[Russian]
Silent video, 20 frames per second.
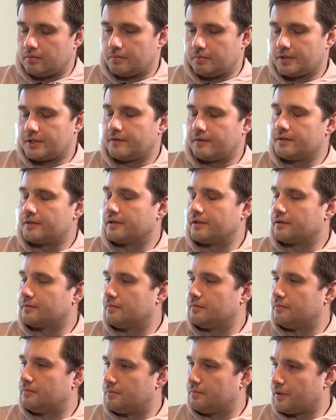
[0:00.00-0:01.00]
представитель
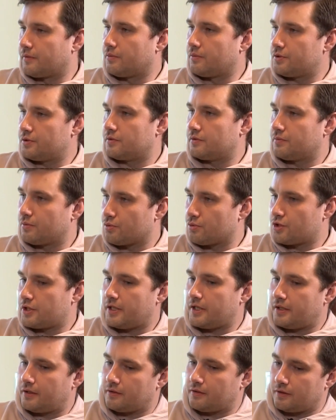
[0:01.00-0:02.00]
привозит,
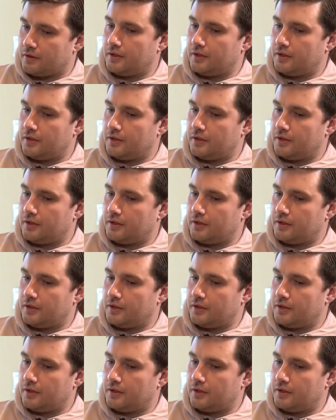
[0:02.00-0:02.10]
вручает